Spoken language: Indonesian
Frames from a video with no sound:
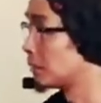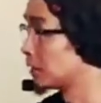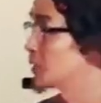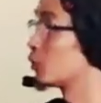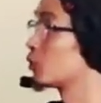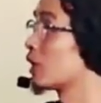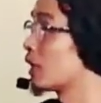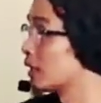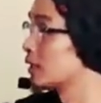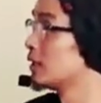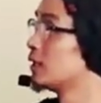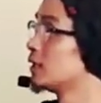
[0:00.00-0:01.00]
baca Quran
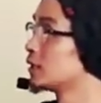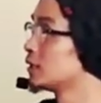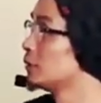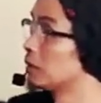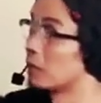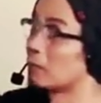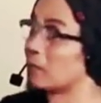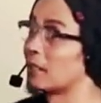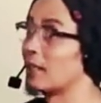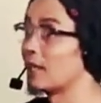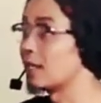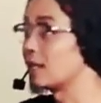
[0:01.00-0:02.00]
di beberapa
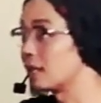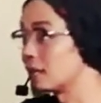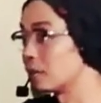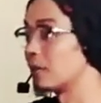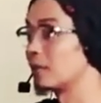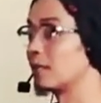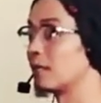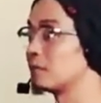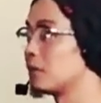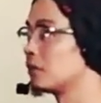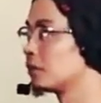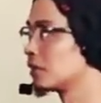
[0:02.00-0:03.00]
negara
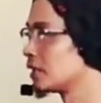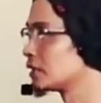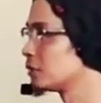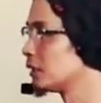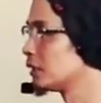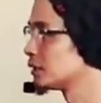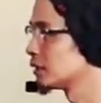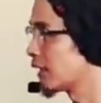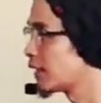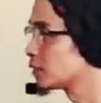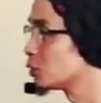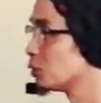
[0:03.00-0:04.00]
perwakilan Bandung TSB
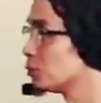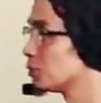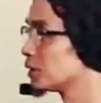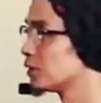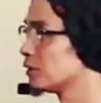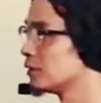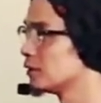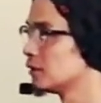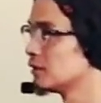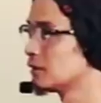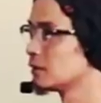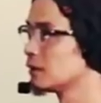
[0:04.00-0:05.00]
saya asup gitu
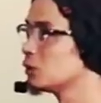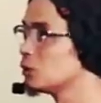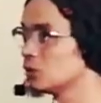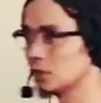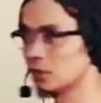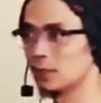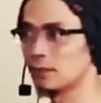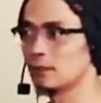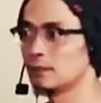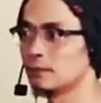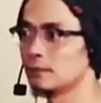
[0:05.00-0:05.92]
diusir